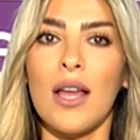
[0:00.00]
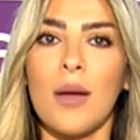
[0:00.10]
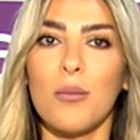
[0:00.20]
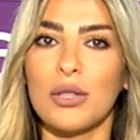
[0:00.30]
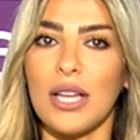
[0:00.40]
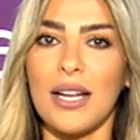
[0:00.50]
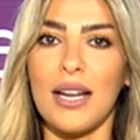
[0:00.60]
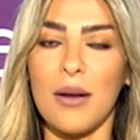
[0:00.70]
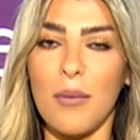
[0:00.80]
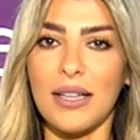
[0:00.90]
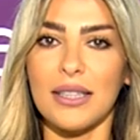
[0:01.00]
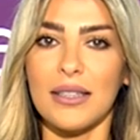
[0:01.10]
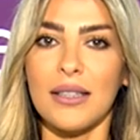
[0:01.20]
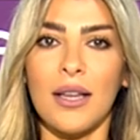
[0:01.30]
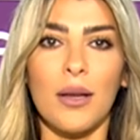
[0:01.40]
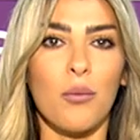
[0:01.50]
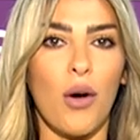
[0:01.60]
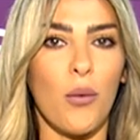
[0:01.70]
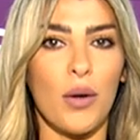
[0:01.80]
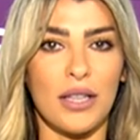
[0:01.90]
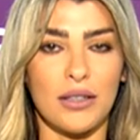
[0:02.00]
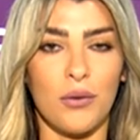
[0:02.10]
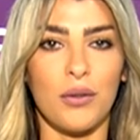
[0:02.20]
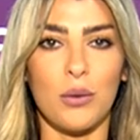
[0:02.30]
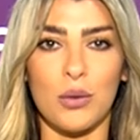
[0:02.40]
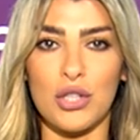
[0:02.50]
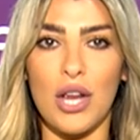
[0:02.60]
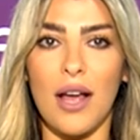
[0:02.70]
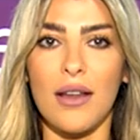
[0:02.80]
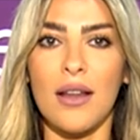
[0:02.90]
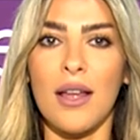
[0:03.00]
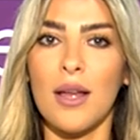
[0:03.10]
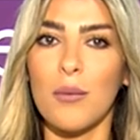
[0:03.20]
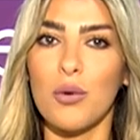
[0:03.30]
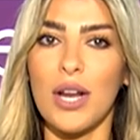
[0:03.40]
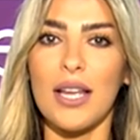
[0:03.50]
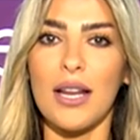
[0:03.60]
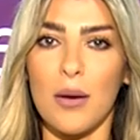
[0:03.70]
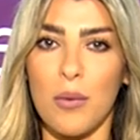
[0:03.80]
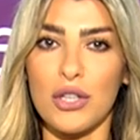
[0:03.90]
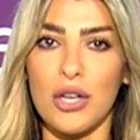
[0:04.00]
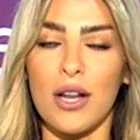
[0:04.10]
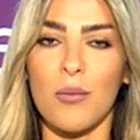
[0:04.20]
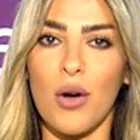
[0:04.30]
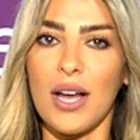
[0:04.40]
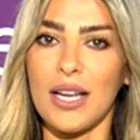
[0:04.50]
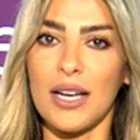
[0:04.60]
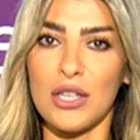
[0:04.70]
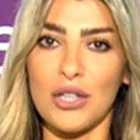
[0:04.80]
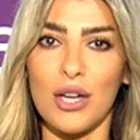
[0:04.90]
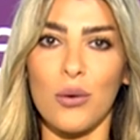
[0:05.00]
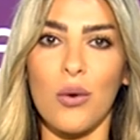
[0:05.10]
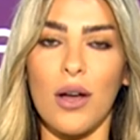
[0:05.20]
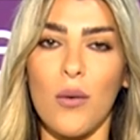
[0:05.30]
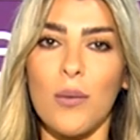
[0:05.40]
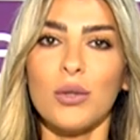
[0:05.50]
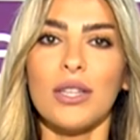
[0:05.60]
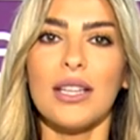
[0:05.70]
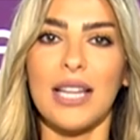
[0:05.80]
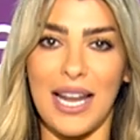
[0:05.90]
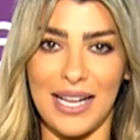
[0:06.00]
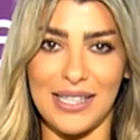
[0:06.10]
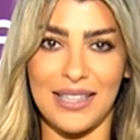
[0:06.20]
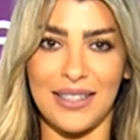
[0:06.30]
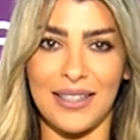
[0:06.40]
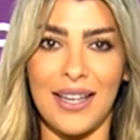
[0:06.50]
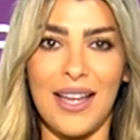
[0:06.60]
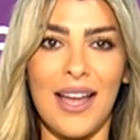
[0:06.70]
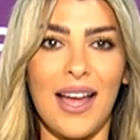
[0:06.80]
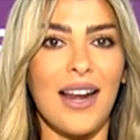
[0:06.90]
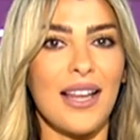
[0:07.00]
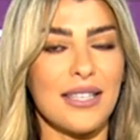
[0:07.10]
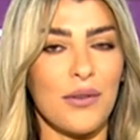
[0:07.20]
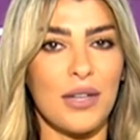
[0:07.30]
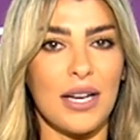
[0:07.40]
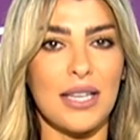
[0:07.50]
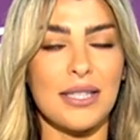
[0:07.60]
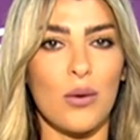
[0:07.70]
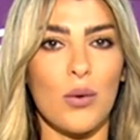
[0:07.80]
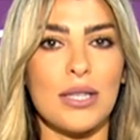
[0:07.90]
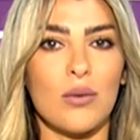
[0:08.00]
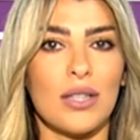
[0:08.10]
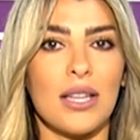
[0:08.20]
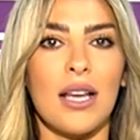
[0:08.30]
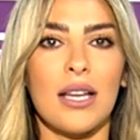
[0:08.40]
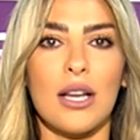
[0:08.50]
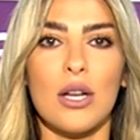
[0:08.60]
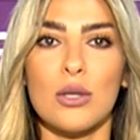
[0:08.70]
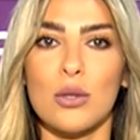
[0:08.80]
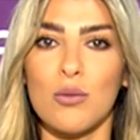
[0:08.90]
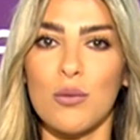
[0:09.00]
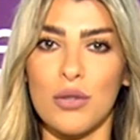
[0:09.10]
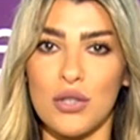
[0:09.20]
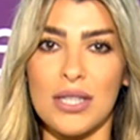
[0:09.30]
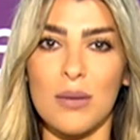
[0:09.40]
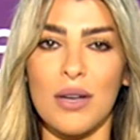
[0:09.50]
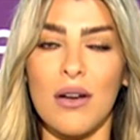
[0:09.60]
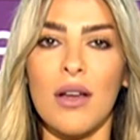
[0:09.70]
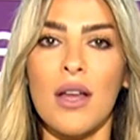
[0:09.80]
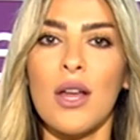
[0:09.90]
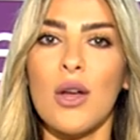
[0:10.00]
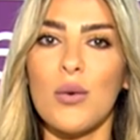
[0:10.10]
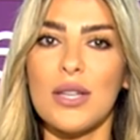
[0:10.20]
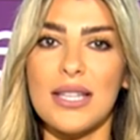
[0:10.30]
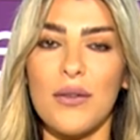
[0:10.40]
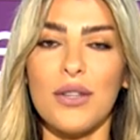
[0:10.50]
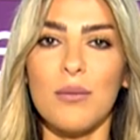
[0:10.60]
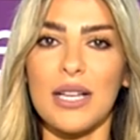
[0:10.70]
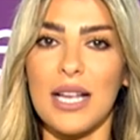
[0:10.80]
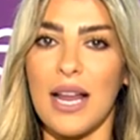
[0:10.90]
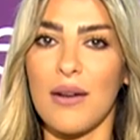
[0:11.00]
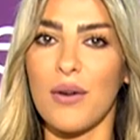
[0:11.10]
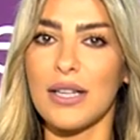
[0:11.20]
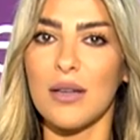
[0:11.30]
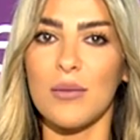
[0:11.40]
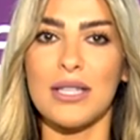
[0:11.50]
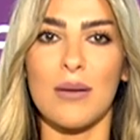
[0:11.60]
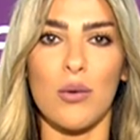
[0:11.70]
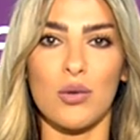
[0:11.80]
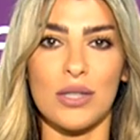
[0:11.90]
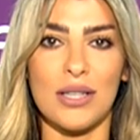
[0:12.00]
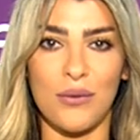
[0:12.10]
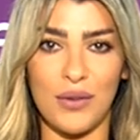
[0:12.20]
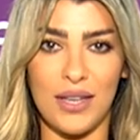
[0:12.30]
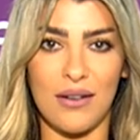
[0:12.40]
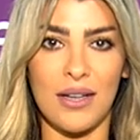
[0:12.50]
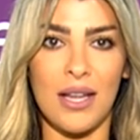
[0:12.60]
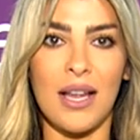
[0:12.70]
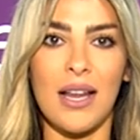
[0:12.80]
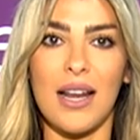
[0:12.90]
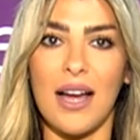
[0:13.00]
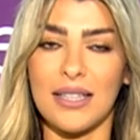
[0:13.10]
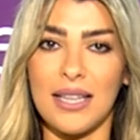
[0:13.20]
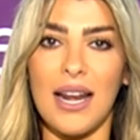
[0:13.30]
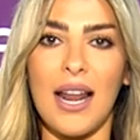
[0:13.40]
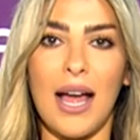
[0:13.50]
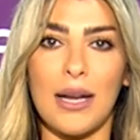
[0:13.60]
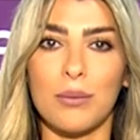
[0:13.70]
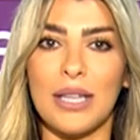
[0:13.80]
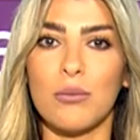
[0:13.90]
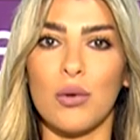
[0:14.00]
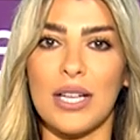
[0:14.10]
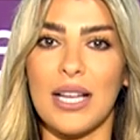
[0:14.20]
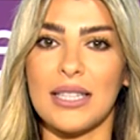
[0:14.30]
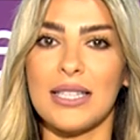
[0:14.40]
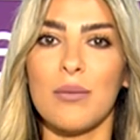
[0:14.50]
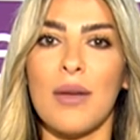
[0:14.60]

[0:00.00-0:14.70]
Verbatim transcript: مطر للمعده مؤول للضفير والشعر منقي للبشره مؤخر للشيخوخه ومضاد للاكسده هلا صار فينا نخسر وزن ونظهر كل السموم من جسمنا ونستفيد من كل هالفيتامينز الموجودين فيها العرض هلا على بتين مورينجا تي ب